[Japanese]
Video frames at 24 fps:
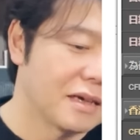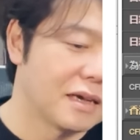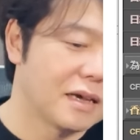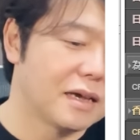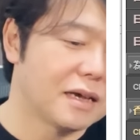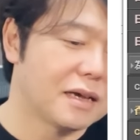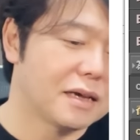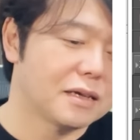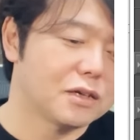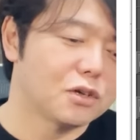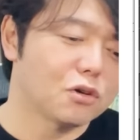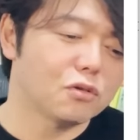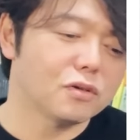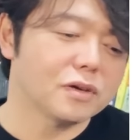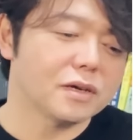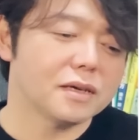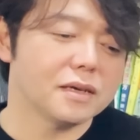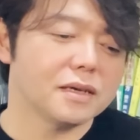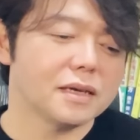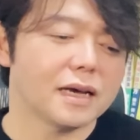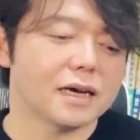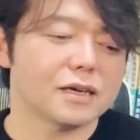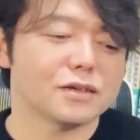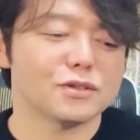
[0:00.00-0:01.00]
えー、よ
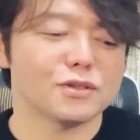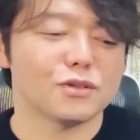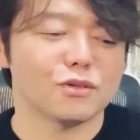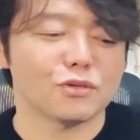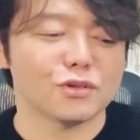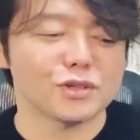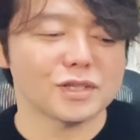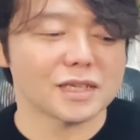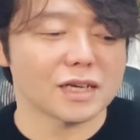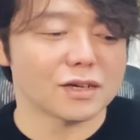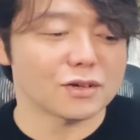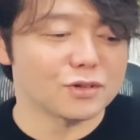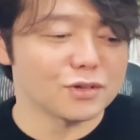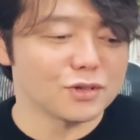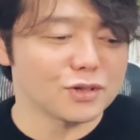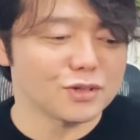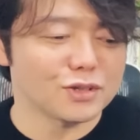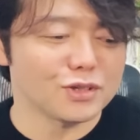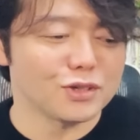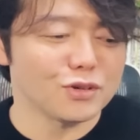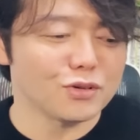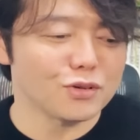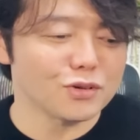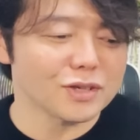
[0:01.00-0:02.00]
んひゃくドル近
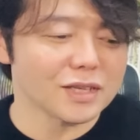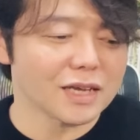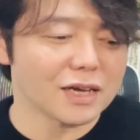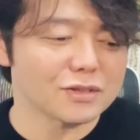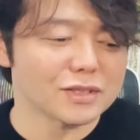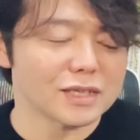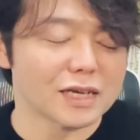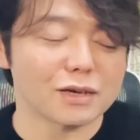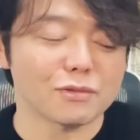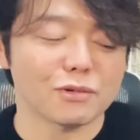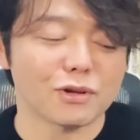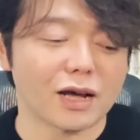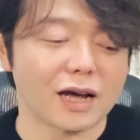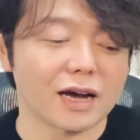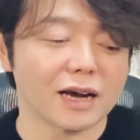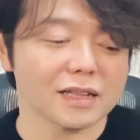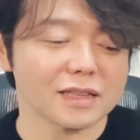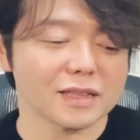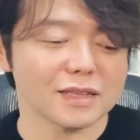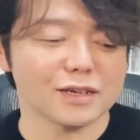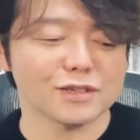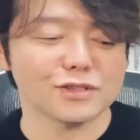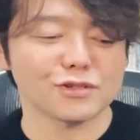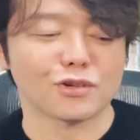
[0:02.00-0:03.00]
く、ニューヨークダウ先物上
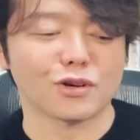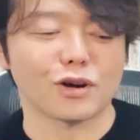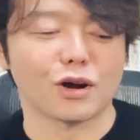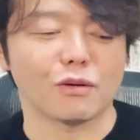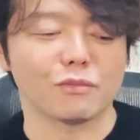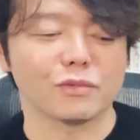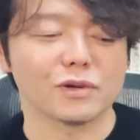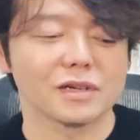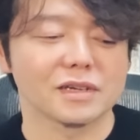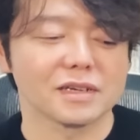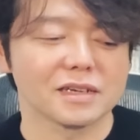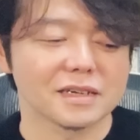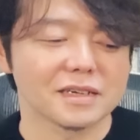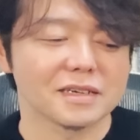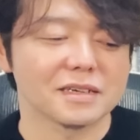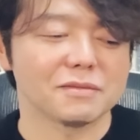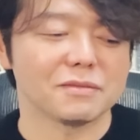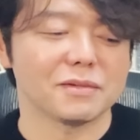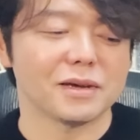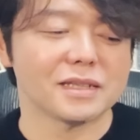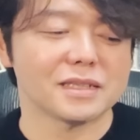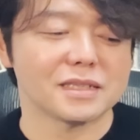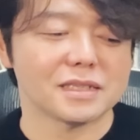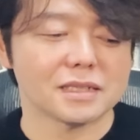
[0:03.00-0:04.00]
がってるのか。
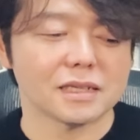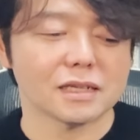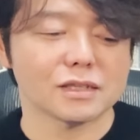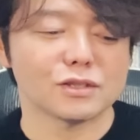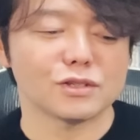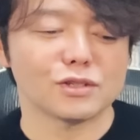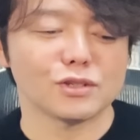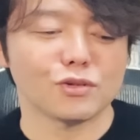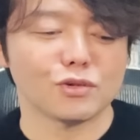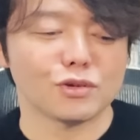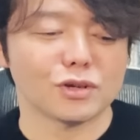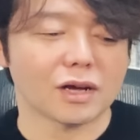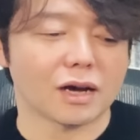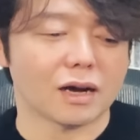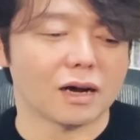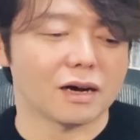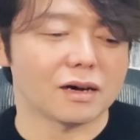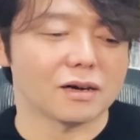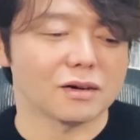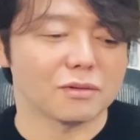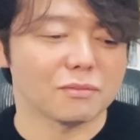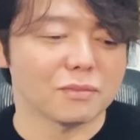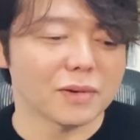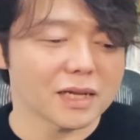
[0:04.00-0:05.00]
めっちゃ強い
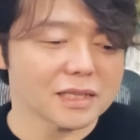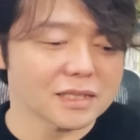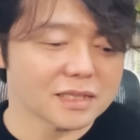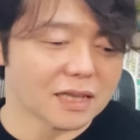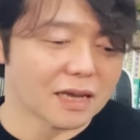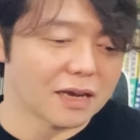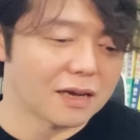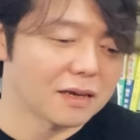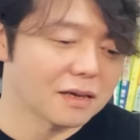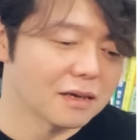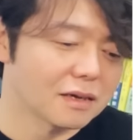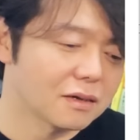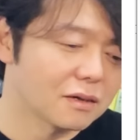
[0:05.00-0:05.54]
な。マジで。